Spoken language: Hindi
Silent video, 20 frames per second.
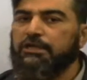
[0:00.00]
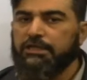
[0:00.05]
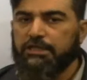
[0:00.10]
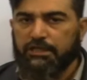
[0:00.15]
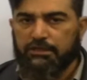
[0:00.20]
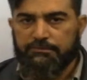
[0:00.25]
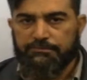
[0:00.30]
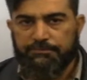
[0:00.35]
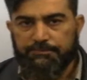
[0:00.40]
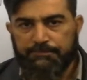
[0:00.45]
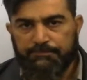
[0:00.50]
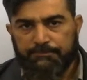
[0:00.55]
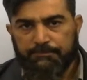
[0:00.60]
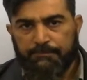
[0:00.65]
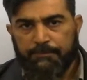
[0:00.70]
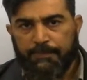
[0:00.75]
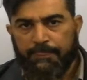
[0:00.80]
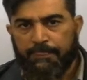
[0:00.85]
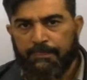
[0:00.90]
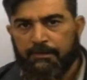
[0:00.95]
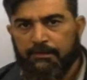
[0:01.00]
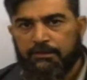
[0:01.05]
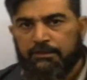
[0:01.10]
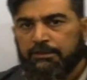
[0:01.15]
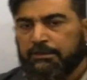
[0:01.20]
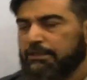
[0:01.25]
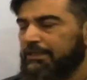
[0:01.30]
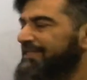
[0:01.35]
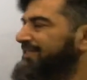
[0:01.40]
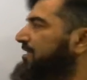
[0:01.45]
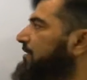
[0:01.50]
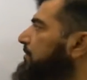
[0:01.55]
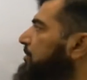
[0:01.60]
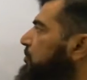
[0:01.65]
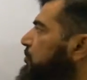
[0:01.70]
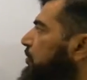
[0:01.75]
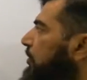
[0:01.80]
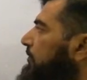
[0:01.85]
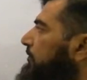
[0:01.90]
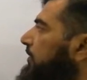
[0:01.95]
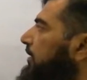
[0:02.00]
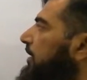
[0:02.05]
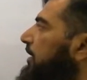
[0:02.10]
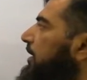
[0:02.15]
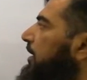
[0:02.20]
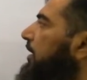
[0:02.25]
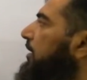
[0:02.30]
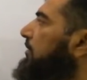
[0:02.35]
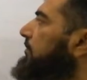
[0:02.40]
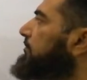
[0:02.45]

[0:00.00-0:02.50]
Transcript: लिया इसे भी सॉल्व करेंगे हम